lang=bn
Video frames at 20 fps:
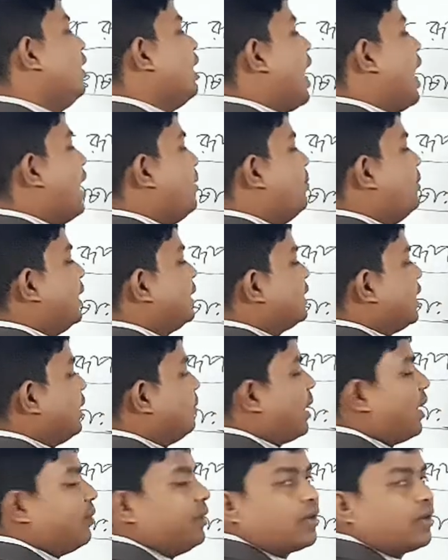আমরা
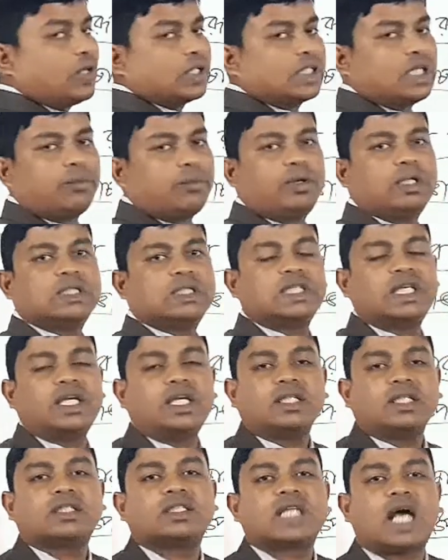যেভাবে কথা বলছি
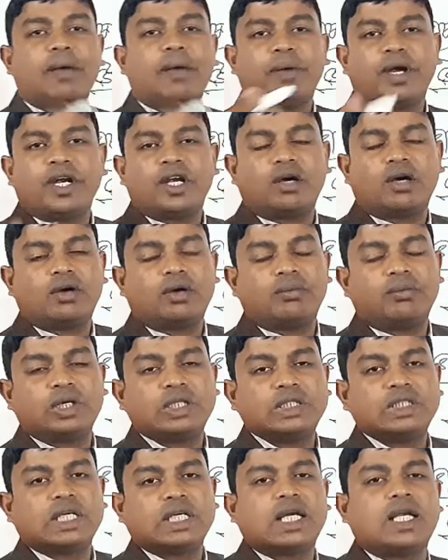চাপাই
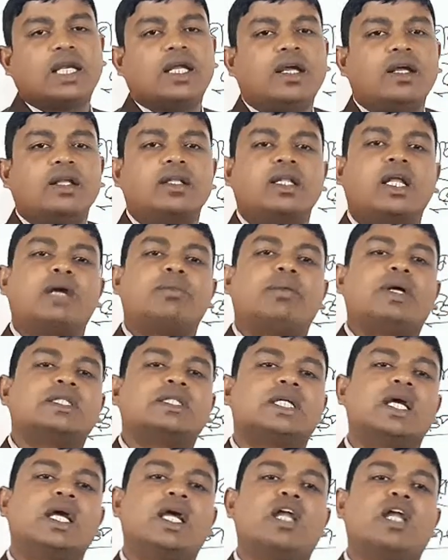নবাবগঞ্জে গেলে দেখবা
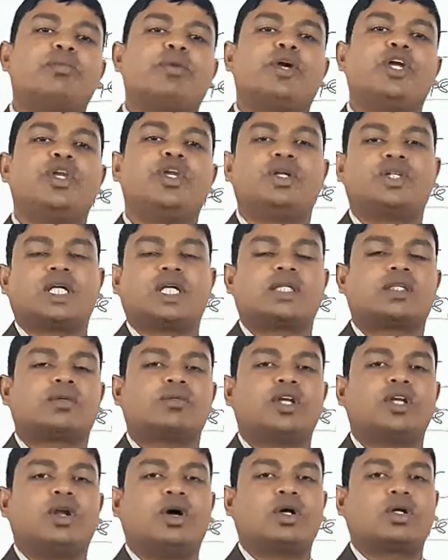যে এর ভিন্নতা
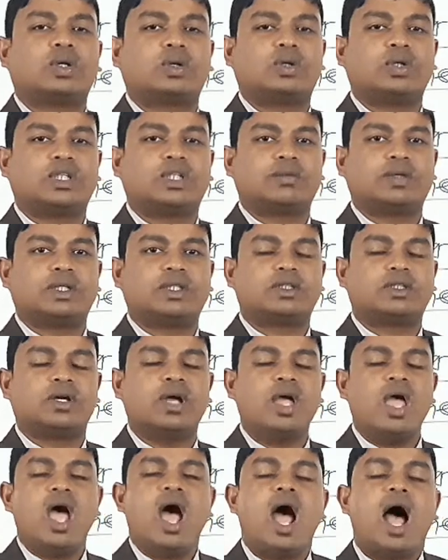তুমি লক্ষ্য করতে পারছো
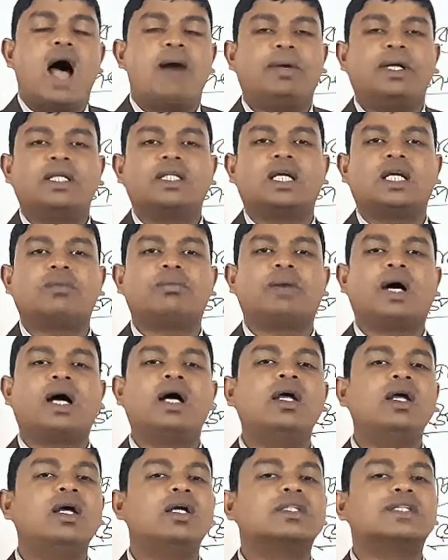আবার দেখবা
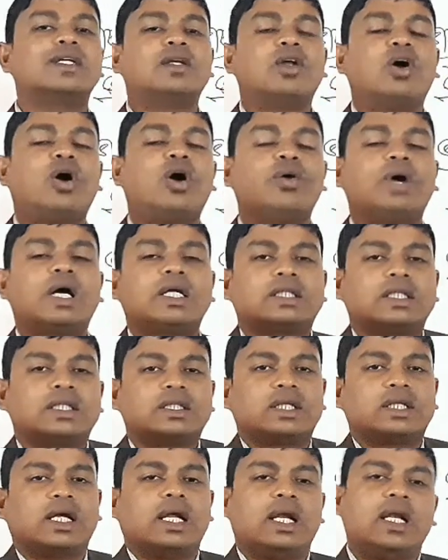যে নওগাঁতে
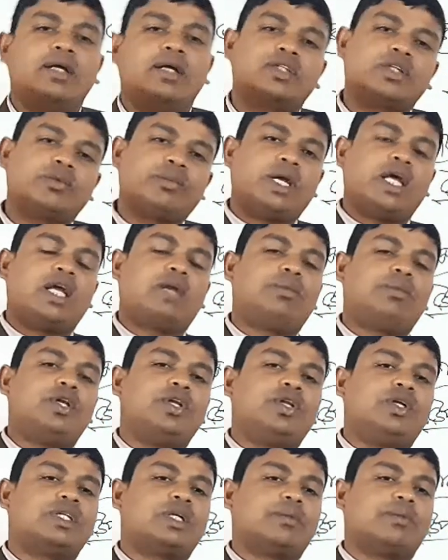গেলে তুমি এর
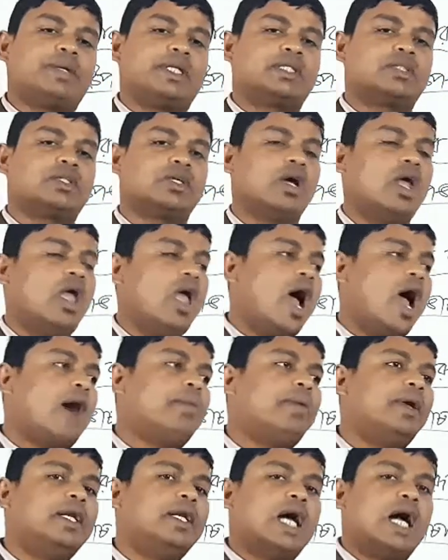ভিন্নতা পাচ্ছ
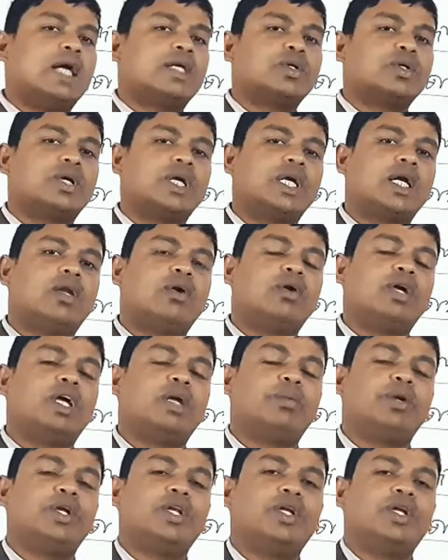আবার নাটোরে গেলেও
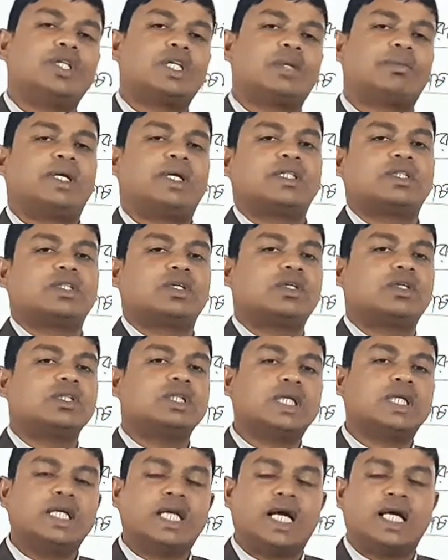এর ভিন্নতা পাচ্ছ
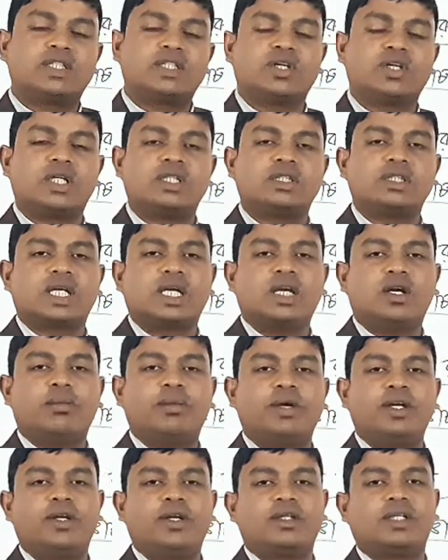সিরাজগঞ্জ গেলেও
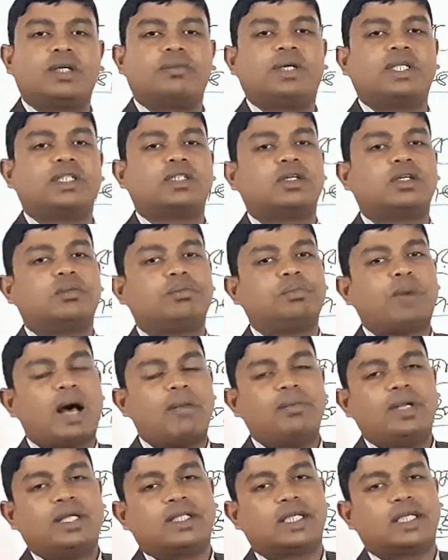ভিন্নতা পাচ্ছ
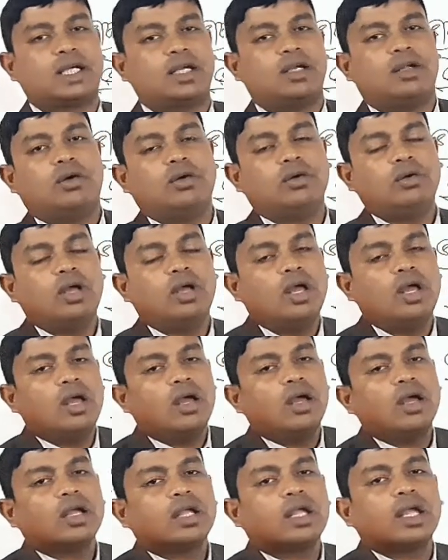পাবনাতে গেলেও
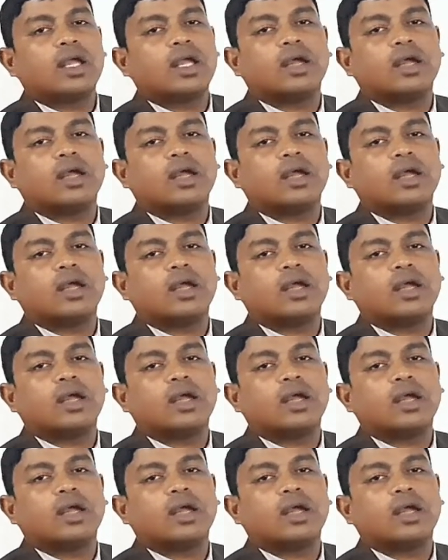কি